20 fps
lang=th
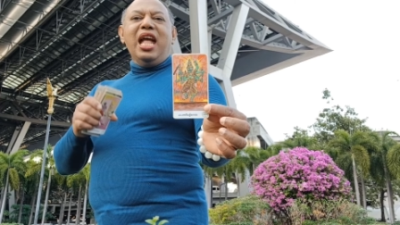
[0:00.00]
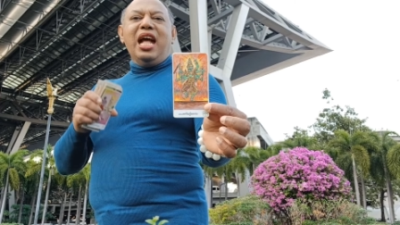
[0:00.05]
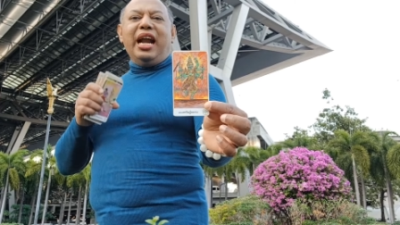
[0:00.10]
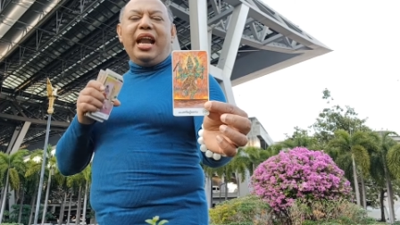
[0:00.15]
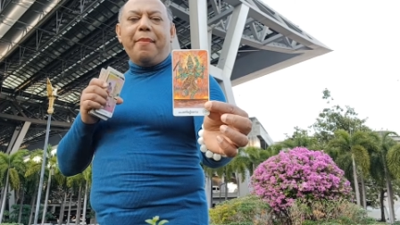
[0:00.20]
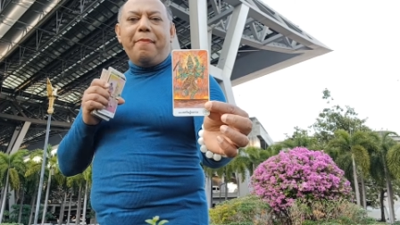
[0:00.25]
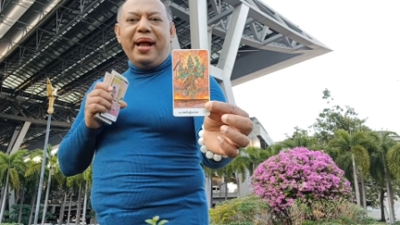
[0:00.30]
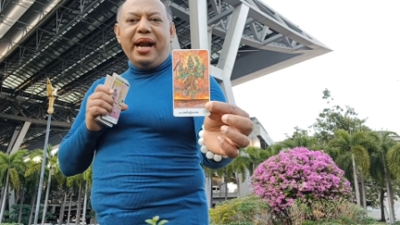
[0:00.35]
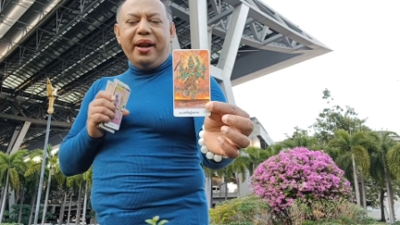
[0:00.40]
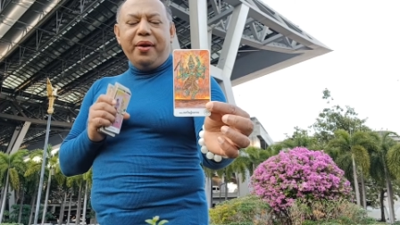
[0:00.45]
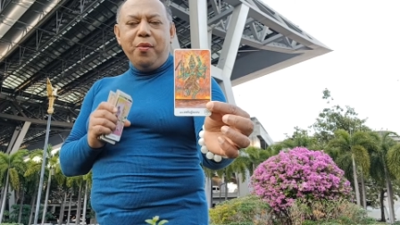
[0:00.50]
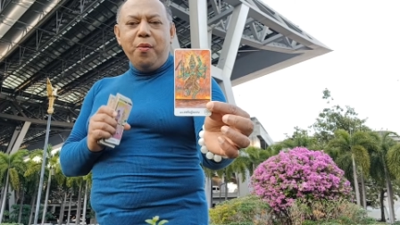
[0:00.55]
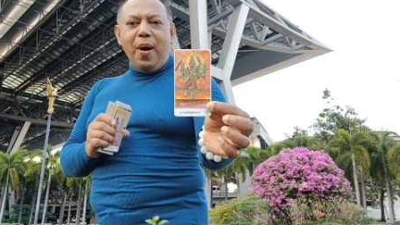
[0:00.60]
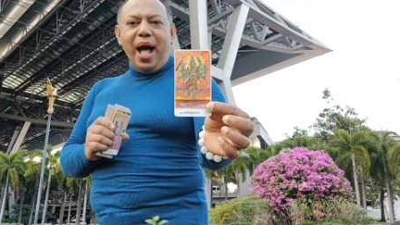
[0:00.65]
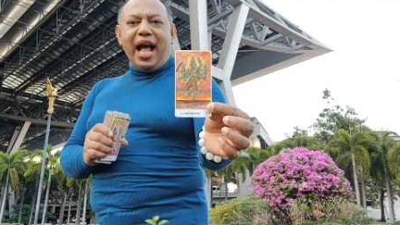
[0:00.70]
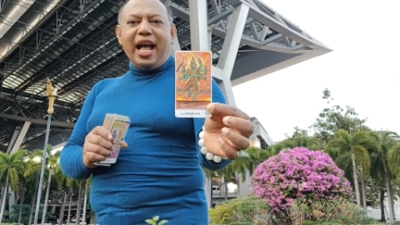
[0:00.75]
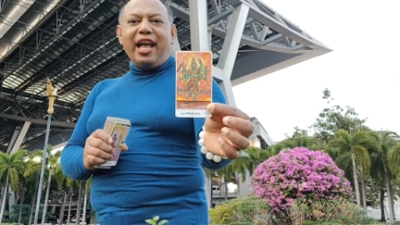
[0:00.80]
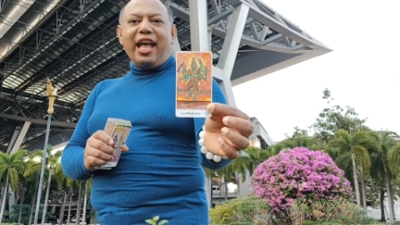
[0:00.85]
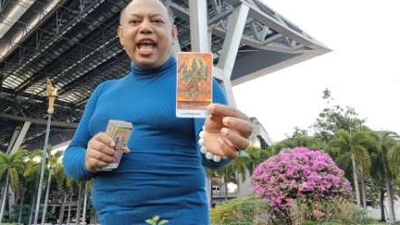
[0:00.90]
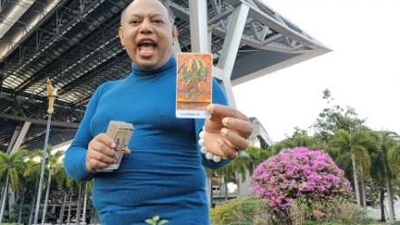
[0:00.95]
ระมัดระวั
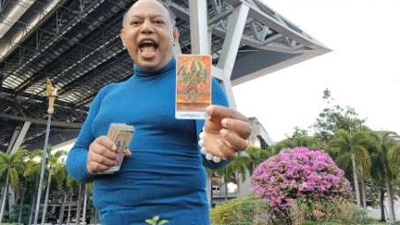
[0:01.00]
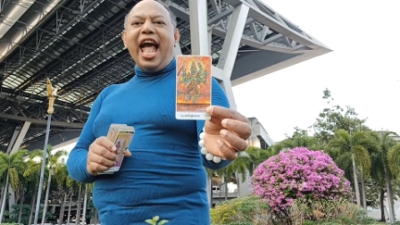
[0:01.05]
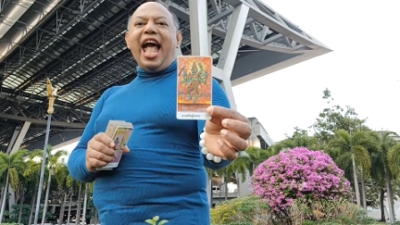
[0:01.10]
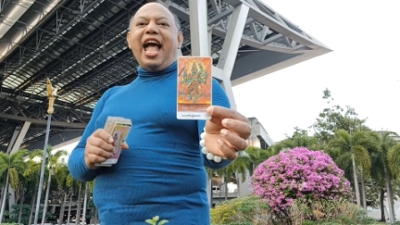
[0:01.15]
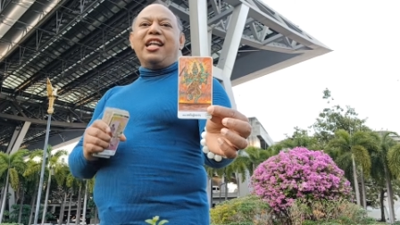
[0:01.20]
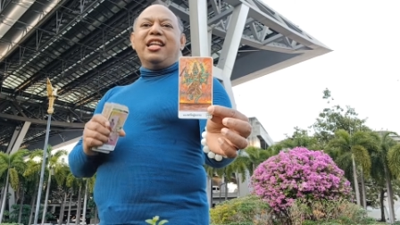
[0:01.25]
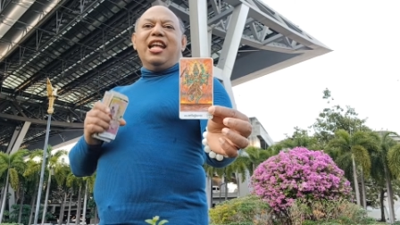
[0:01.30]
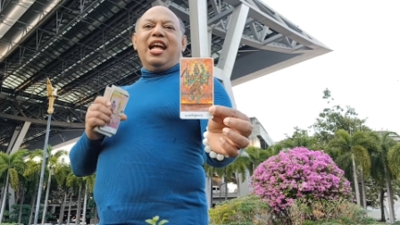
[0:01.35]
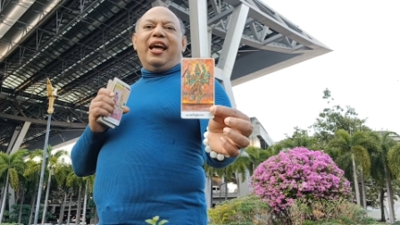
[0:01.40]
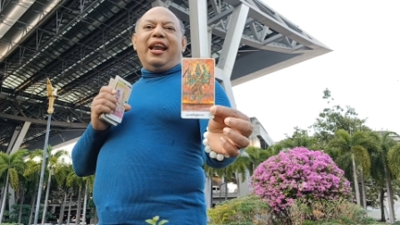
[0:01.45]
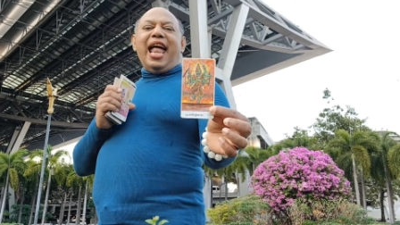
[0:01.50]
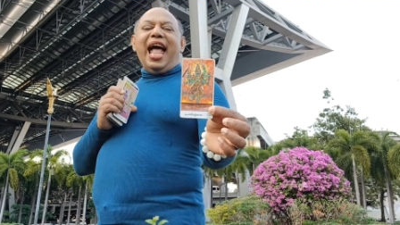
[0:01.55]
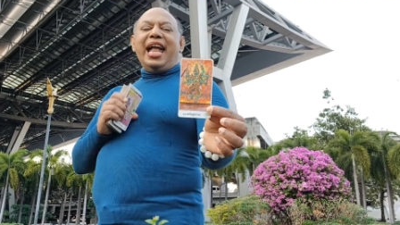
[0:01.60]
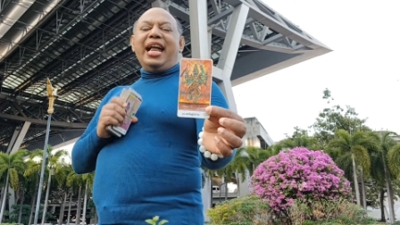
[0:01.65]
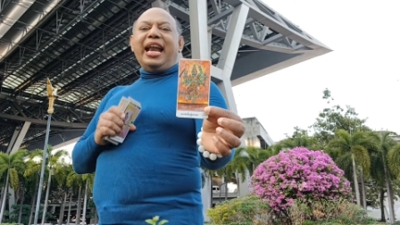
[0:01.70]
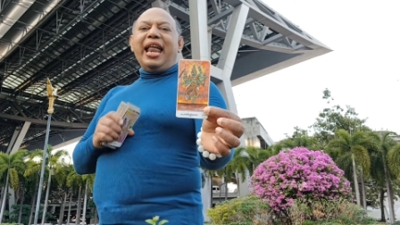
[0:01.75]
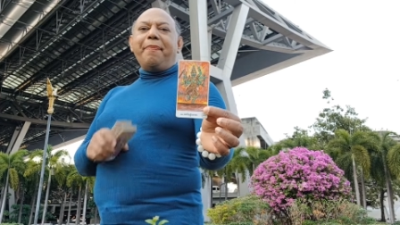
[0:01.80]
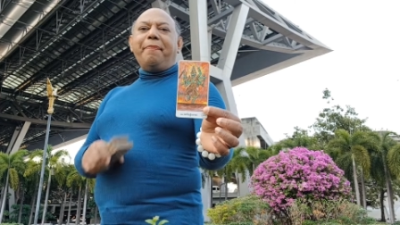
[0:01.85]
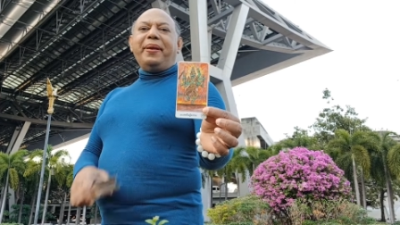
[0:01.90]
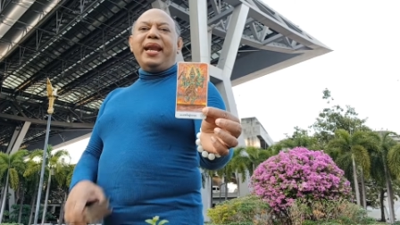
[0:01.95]
งค่ะ ราย
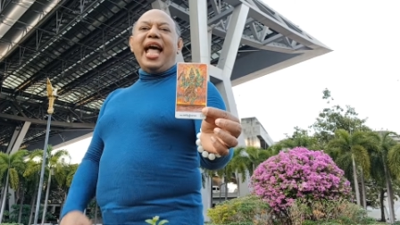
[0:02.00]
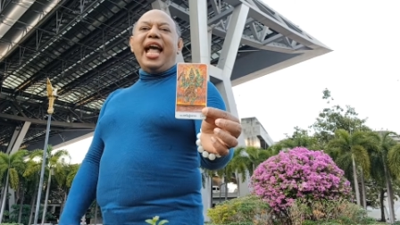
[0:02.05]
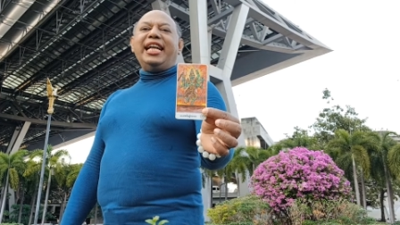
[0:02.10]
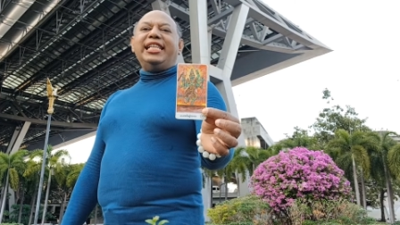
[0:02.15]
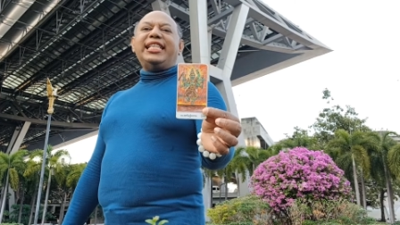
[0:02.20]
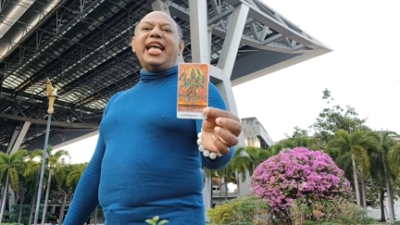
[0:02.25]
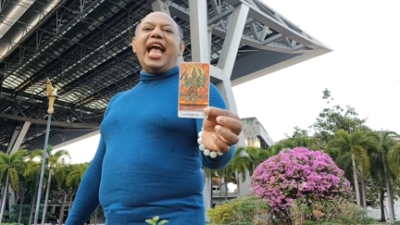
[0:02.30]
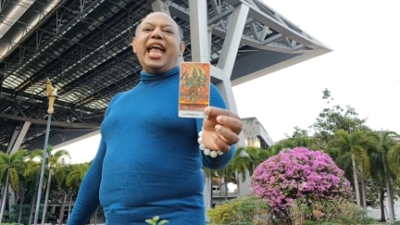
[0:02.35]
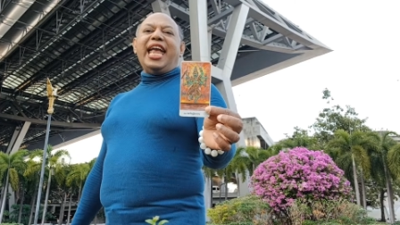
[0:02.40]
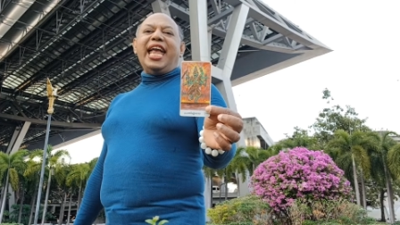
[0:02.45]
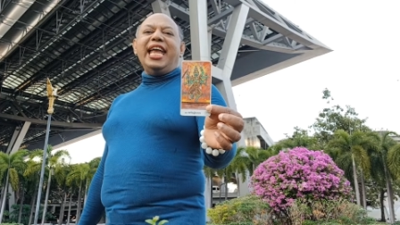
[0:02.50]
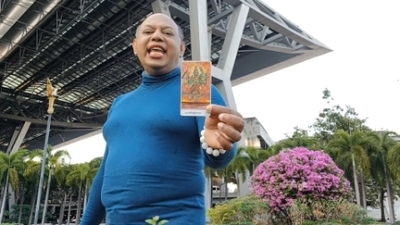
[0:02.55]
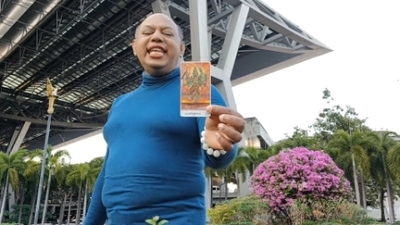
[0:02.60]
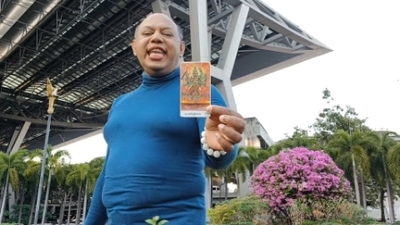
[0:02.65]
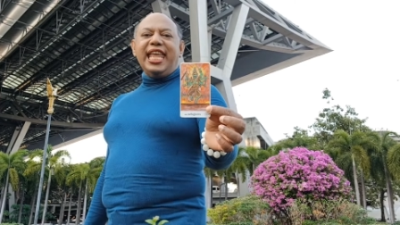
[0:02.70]
รับรายจ่ายให้